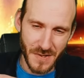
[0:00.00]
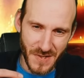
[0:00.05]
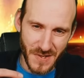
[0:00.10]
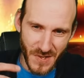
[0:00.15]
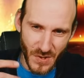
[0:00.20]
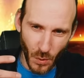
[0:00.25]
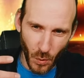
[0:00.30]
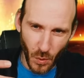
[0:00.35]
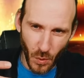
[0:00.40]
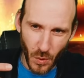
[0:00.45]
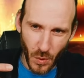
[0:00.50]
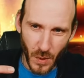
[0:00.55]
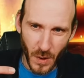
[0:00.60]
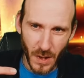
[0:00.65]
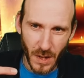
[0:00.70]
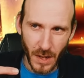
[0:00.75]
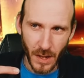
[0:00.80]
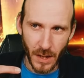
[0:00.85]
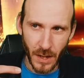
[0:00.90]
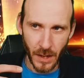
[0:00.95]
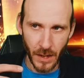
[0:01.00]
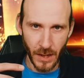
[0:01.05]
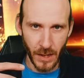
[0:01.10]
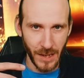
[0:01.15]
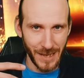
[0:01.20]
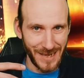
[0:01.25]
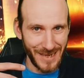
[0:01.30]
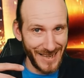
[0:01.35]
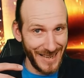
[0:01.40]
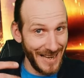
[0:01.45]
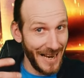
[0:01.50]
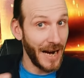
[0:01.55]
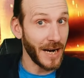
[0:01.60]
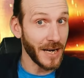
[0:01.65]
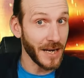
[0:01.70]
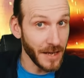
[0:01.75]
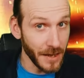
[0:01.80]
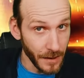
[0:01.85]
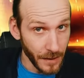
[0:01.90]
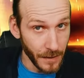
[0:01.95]
so
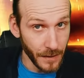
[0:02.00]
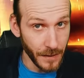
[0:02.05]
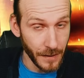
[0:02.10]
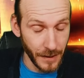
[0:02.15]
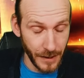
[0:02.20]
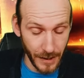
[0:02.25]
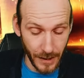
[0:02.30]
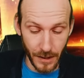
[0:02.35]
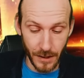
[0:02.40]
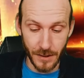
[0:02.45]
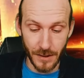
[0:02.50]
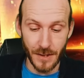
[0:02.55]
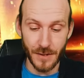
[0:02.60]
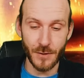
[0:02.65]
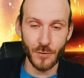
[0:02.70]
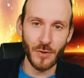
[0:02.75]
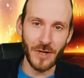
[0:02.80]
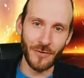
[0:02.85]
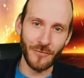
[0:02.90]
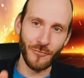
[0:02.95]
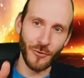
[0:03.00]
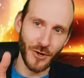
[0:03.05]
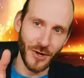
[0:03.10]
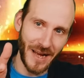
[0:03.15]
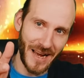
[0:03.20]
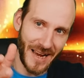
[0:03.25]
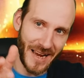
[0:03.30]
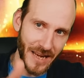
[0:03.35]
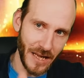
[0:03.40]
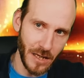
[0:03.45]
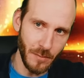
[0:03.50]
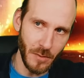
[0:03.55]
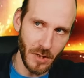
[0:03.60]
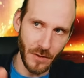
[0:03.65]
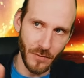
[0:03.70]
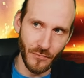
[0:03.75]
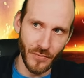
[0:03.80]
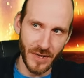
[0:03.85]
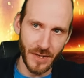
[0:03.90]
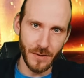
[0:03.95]
lang, ja, dass du ja von einem
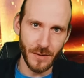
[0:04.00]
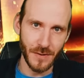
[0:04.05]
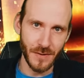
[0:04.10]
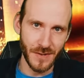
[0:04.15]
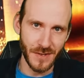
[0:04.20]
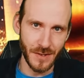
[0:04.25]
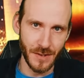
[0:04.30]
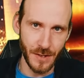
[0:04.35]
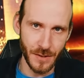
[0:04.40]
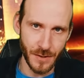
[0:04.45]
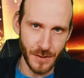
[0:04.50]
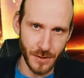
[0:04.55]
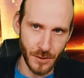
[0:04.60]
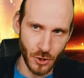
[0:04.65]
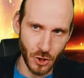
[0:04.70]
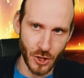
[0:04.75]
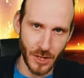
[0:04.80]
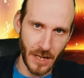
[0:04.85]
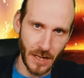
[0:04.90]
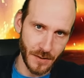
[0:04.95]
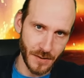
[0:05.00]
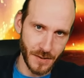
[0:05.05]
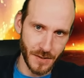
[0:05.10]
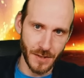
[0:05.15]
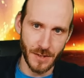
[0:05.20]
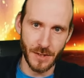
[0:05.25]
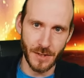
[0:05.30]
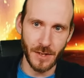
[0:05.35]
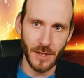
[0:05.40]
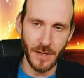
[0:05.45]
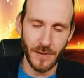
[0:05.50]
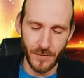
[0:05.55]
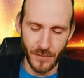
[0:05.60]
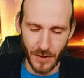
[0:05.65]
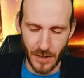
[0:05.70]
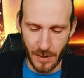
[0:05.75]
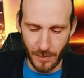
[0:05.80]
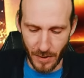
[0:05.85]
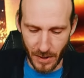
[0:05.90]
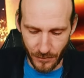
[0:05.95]
Event ins nächste startest. Ne? Also
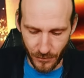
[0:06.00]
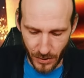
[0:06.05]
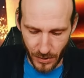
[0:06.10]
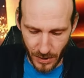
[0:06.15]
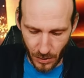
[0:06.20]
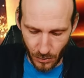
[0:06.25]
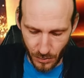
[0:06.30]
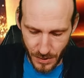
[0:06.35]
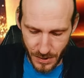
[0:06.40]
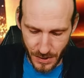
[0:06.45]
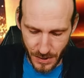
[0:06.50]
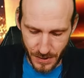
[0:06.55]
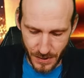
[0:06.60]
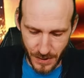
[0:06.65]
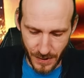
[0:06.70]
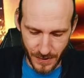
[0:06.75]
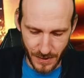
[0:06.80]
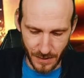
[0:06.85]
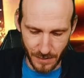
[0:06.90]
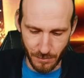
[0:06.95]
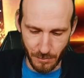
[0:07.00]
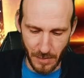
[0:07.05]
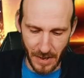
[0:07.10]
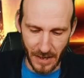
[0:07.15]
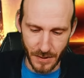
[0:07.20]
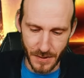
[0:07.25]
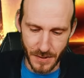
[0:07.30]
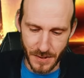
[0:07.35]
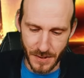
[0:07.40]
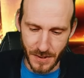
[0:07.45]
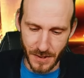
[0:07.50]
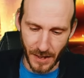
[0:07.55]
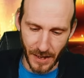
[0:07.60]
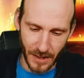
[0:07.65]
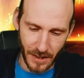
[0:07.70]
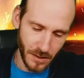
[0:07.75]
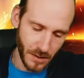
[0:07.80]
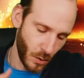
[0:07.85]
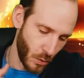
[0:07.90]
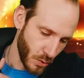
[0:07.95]
ich gehe mal davon aus, dass sie jetzt im März
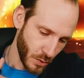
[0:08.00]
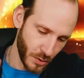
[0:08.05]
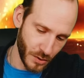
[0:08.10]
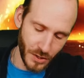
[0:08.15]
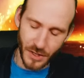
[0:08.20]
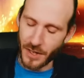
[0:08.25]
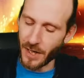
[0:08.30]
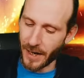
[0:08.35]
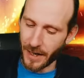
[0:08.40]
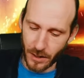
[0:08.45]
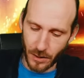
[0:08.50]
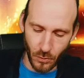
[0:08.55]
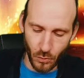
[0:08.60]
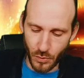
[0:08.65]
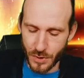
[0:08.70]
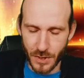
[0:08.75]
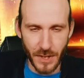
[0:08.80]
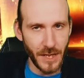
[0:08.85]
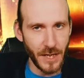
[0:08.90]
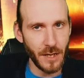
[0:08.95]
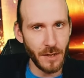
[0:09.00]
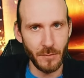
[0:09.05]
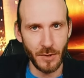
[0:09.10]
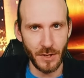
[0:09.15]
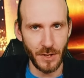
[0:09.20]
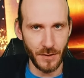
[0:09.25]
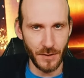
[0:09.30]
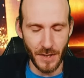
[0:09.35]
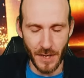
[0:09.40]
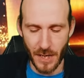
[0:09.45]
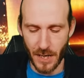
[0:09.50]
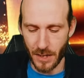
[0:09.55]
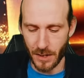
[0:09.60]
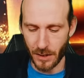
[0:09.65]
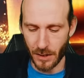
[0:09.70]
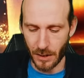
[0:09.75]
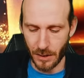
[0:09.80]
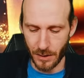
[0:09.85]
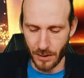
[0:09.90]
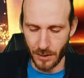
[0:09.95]
direkt auch direkt loslegen mit den
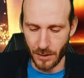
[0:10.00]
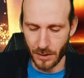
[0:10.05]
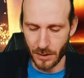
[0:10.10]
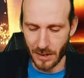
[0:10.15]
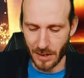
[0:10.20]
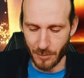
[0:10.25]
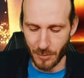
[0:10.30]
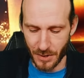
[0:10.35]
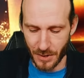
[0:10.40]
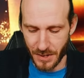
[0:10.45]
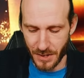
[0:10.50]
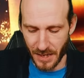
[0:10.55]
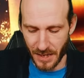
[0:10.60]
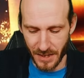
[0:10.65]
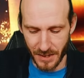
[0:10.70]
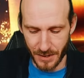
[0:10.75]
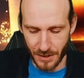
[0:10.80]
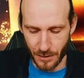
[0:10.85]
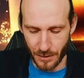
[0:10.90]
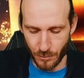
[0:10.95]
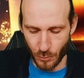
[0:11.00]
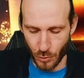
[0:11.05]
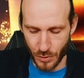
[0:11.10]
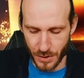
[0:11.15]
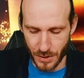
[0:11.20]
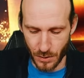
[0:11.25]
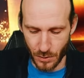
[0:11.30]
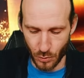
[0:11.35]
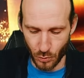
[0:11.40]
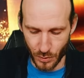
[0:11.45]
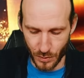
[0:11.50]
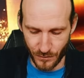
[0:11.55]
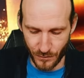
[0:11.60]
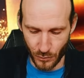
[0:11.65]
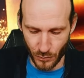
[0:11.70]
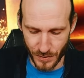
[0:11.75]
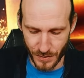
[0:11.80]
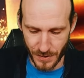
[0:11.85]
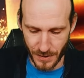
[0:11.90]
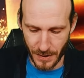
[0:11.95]
Dingern, ne? damit du ja die Münzen los
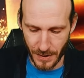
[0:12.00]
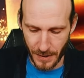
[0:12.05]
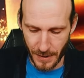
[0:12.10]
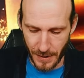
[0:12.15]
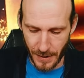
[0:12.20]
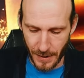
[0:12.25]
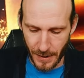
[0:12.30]
wirst.